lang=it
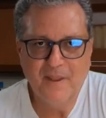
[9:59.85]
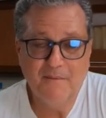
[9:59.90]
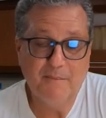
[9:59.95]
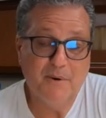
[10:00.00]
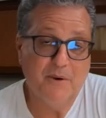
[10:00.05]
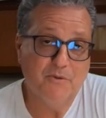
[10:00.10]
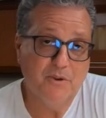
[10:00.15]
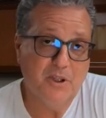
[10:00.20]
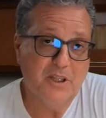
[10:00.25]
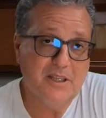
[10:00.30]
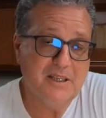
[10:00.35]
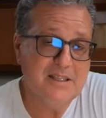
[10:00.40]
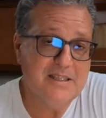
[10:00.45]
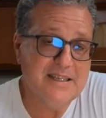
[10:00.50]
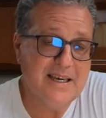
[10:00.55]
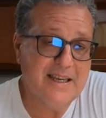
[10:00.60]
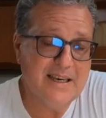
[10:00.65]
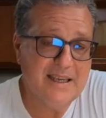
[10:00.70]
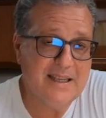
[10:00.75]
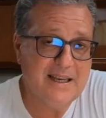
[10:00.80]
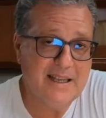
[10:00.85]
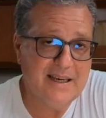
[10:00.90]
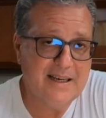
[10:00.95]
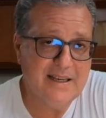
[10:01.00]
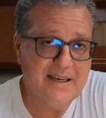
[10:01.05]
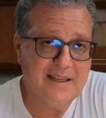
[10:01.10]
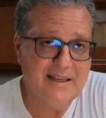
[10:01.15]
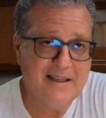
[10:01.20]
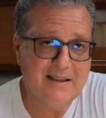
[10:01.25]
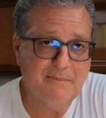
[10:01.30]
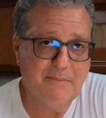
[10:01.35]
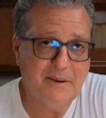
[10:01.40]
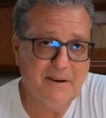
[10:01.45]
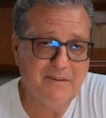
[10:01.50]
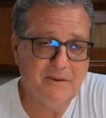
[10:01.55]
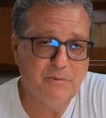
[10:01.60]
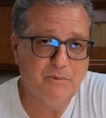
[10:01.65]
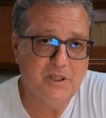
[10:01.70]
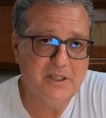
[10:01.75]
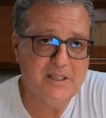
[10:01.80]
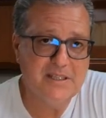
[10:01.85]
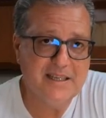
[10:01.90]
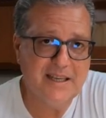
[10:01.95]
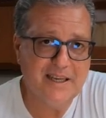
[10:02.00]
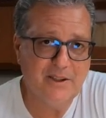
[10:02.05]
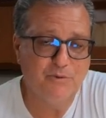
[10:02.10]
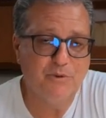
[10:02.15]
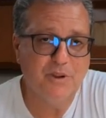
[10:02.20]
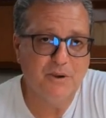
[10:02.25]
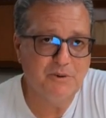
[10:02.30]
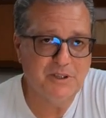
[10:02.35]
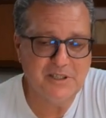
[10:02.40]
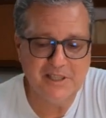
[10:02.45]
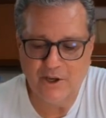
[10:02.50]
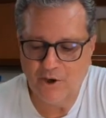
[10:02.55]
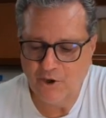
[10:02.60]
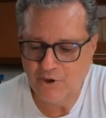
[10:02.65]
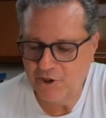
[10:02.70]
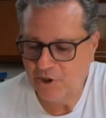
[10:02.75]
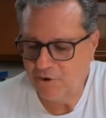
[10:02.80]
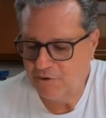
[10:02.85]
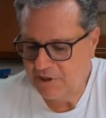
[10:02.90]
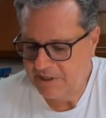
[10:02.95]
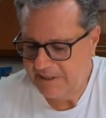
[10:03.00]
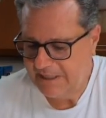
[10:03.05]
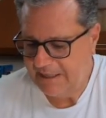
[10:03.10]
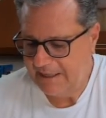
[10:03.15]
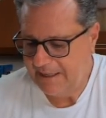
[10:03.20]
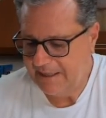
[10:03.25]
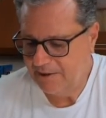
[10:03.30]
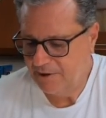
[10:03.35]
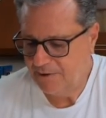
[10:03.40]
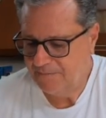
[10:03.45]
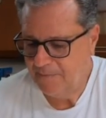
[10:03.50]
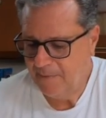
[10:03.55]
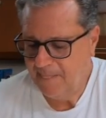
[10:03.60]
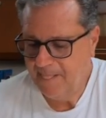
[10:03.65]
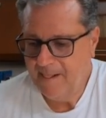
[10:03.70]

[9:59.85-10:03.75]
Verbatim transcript: per, voler utilizzare, la, la, per utilizzare tutte queste cose che ho installato